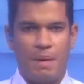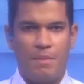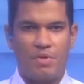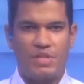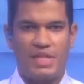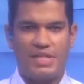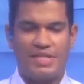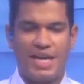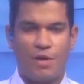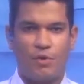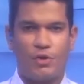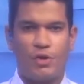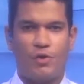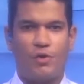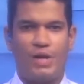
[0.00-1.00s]
Vamos a iniciar
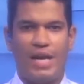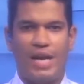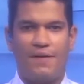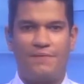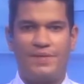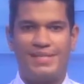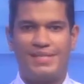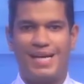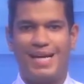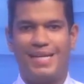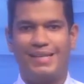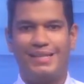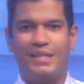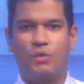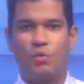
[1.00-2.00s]
hoy con la
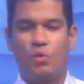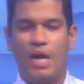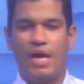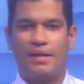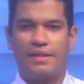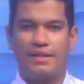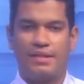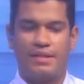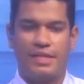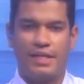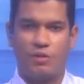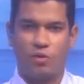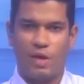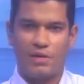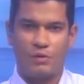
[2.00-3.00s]
fiscal titular del
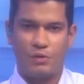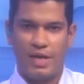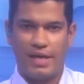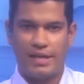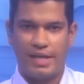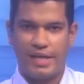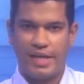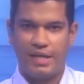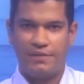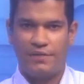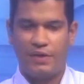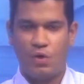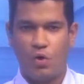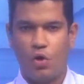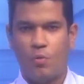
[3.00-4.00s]
Distrito Nacional que
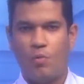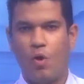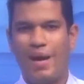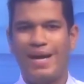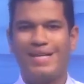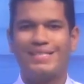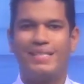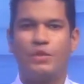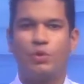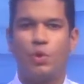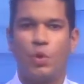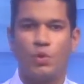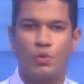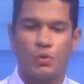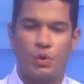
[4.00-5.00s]
calificó como
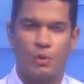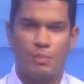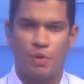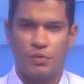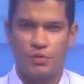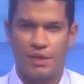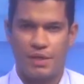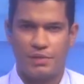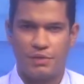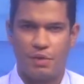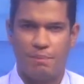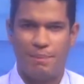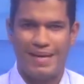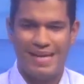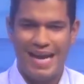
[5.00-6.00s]
exitoso el
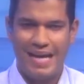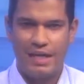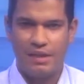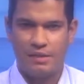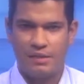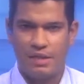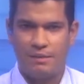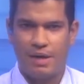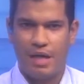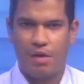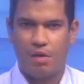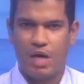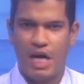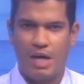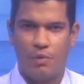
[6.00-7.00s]
proceso penal
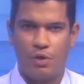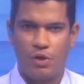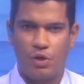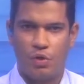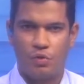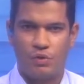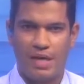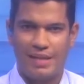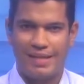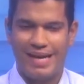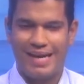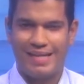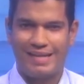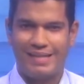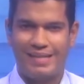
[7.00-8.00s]
llevado a cabo en contra de
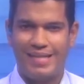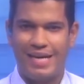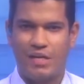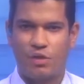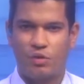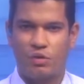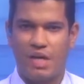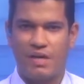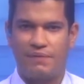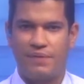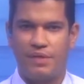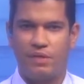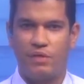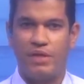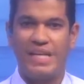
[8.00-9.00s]
la red de
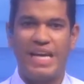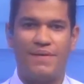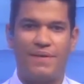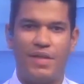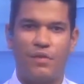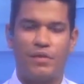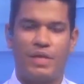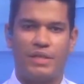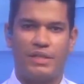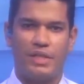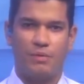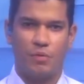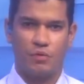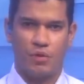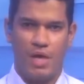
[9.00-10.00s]
narcotráfico y lavado de
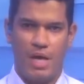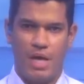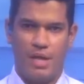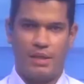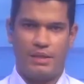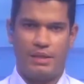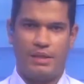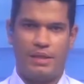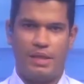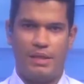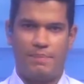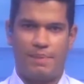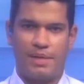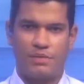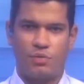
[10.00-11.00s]
activos
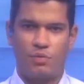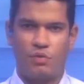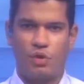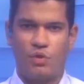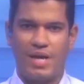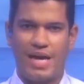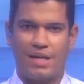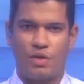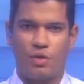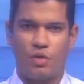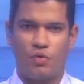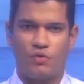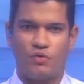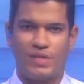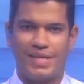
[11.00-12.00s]
del presunto
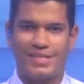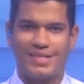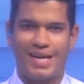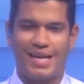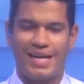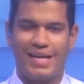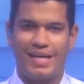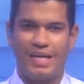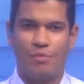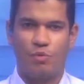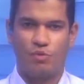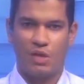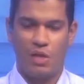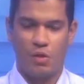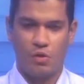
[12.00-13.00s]
narco César el
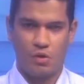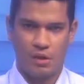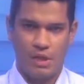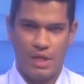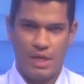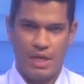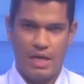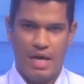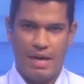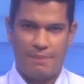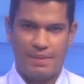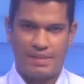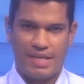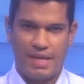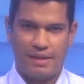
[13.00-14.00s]
Abusador, a
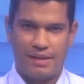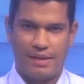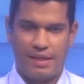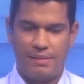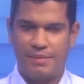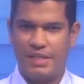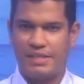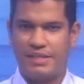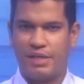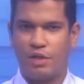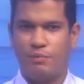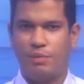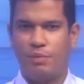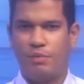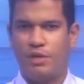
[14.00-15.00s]
pesar de que el
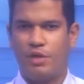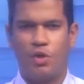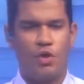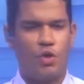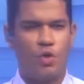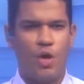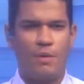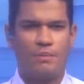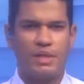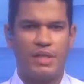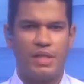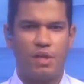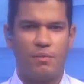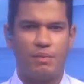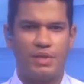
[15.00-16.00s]
Ministerio Público no ha
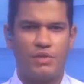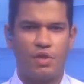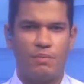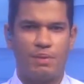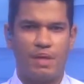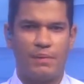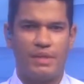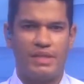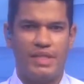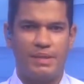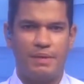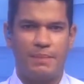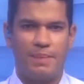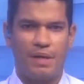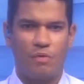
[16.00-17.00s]
obtenido prisión
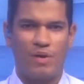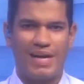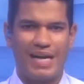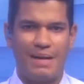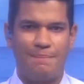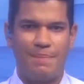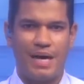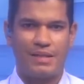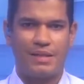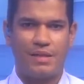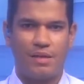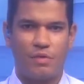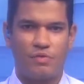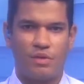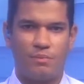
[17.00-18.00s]
preventiva para una gran parte
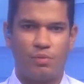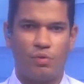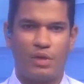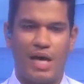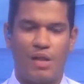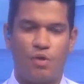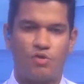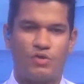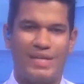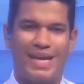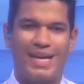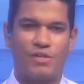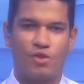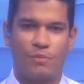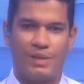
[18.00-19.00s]
de los imputados
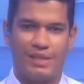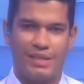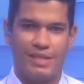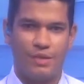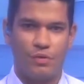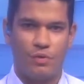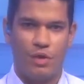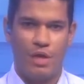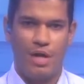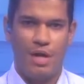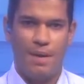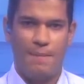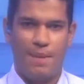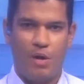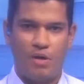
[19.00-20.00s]
que ha sometido.
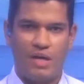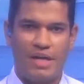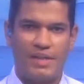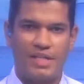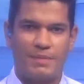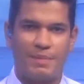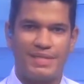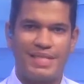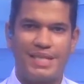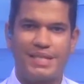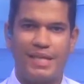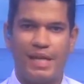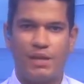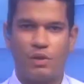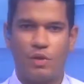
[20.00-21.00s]
Paula Ledesma está en
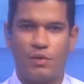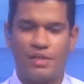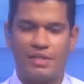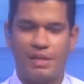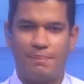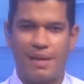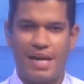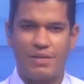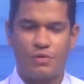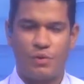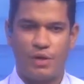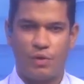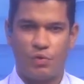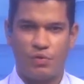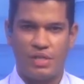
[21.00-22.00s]
directo desde el
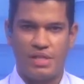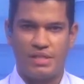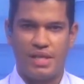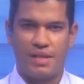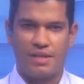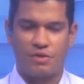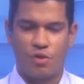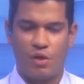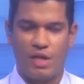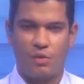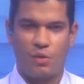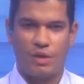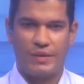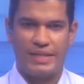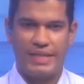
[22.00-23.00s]
Palacio de Justicia de Ciudad
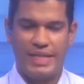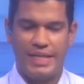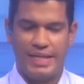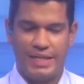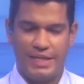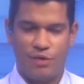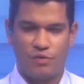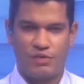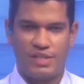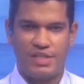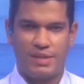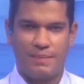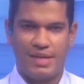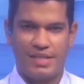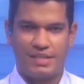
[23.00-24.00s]
Nueva y nos
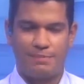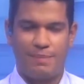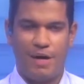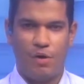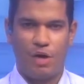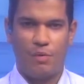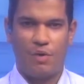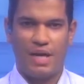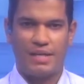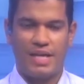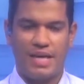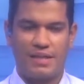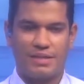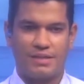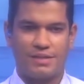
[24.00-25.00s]
dice más. Paula, buenas
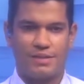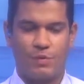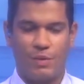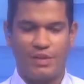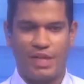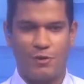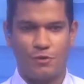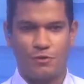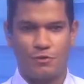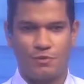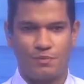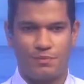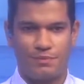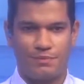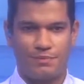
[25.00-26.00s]
tardes.
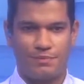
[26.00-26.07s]
Cuéntanos.